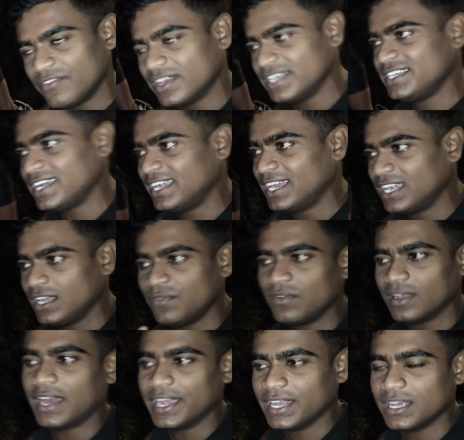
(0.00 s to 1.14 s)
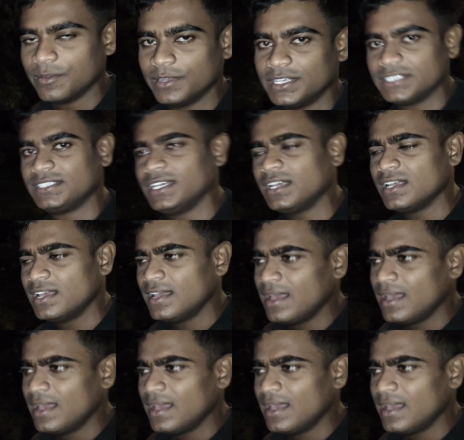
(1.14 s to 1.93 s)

फिफ्टी का डेडलिफ्ट लगाने की वजह से